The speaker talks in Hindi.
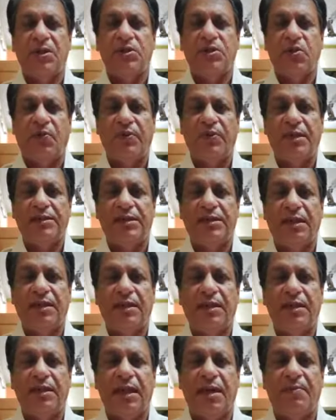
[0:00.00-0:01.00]
और सोवियत
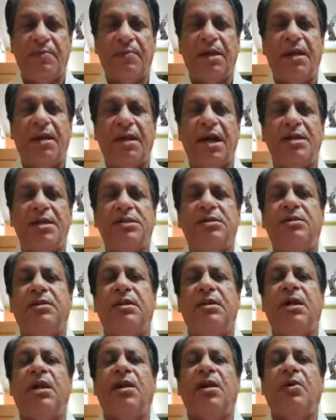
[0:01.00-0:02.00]
संघ नाम का राष्ट्र
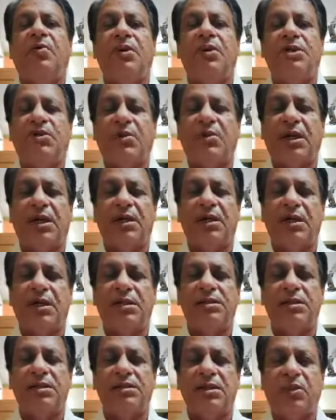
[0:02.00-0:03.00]
विश्व के
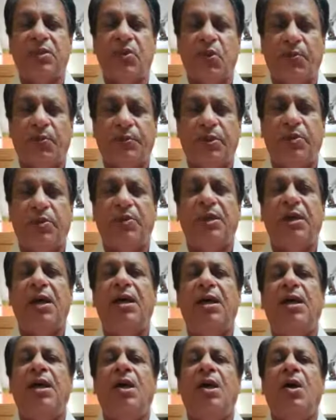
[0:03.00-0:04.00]
नक्शे से लुप्त हो
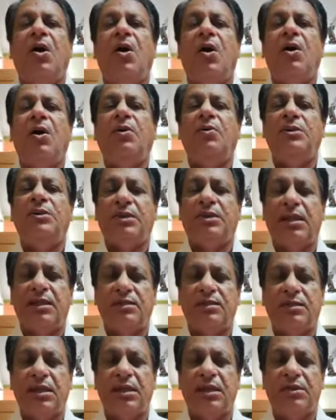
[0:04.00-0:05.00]
गया और
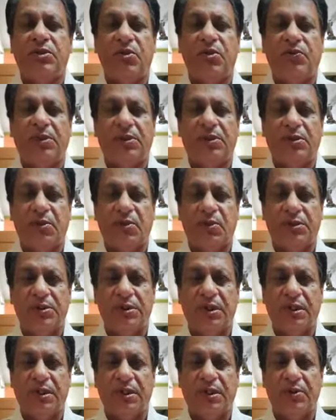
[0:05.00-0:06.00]
उसका स्थान सोवियत
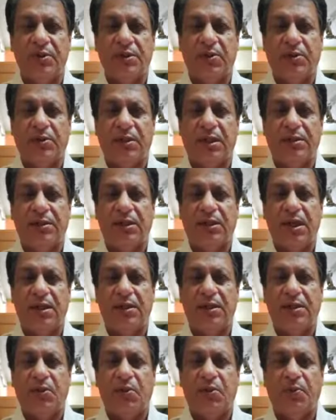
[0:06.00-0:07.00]
रूस ने लिया उसके
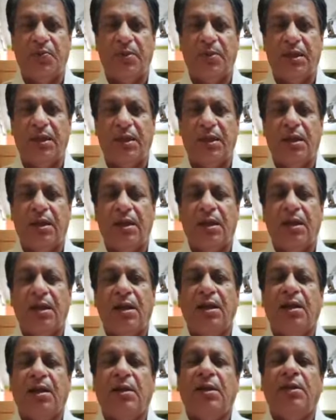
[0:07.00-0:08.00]
उत्तराधिकारी के रूप में
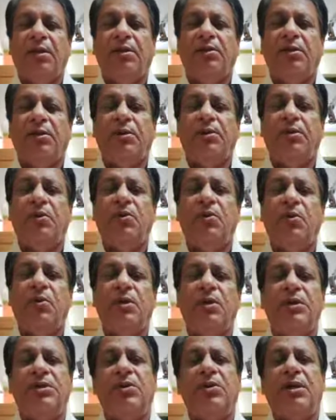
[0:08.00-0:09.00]
तो
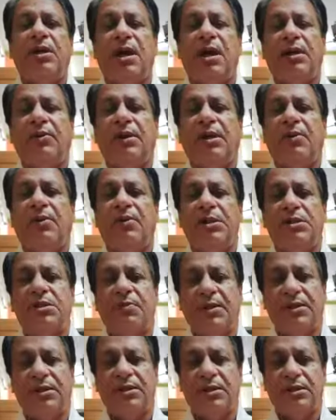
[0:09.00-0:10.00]
उन्नीस का वर्ष
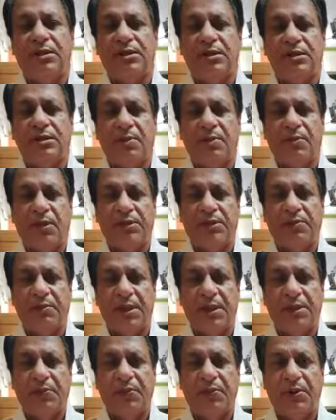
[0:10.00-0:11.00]
भी इस दृष्टि से बहुत
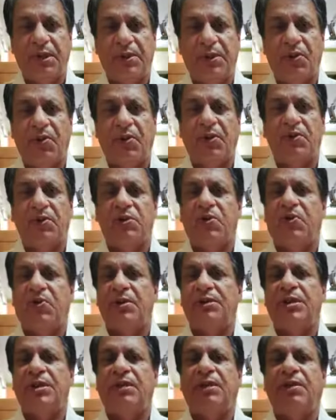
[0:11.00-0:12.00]
महत्वपूर्ण है क्योंकि ये
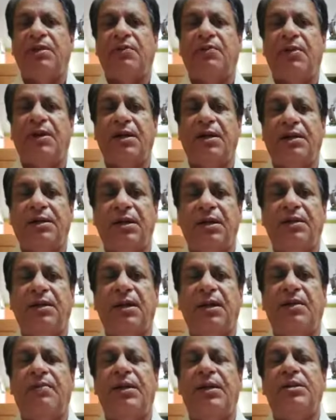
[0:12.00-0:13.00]
सोवियत संघ के विघटन
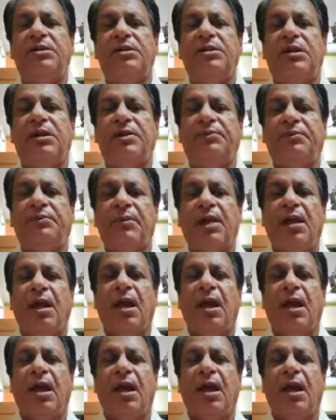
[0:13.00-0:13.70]
का वर्ष है